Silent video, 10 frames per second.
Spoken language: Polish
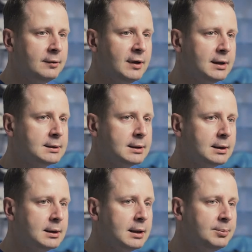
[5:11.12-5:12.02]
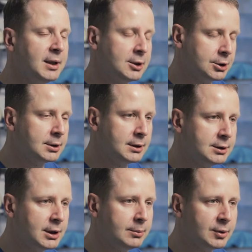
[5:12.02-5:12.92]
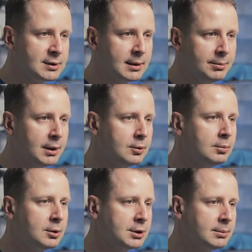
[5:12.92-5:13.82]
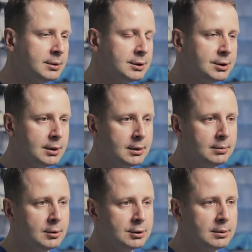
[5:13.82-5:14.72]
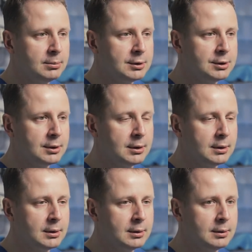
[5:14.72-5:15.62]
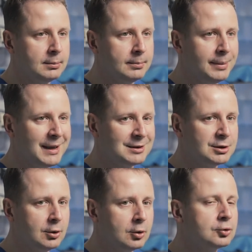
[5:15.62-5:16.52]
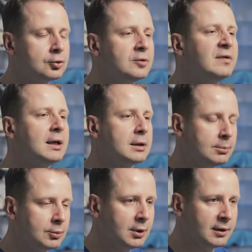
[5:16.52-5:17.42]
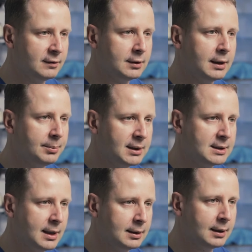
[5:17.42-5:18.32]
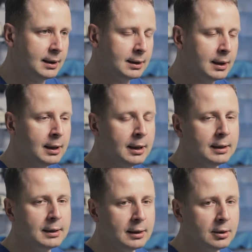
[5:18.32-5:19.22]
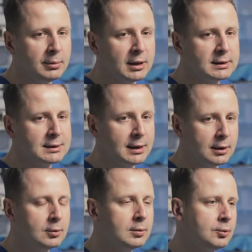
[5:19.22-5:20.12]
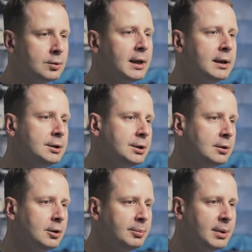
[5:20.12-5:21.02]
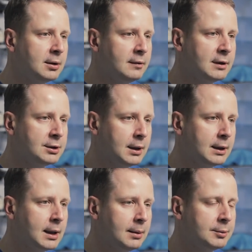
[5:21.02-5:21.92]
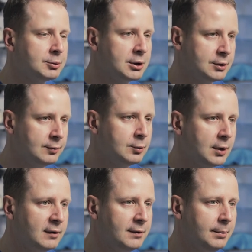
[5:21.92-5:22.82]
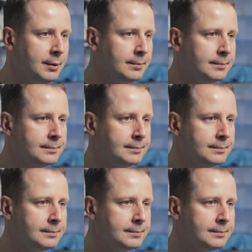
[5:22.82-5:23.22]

Y, więc ten pierwszy tydzień po zabiegu może być, może być bardziej odczuwalny bólowo dla pacjentek, natomiast z reguły udaje się to opanować lekami przeciwbólowymi.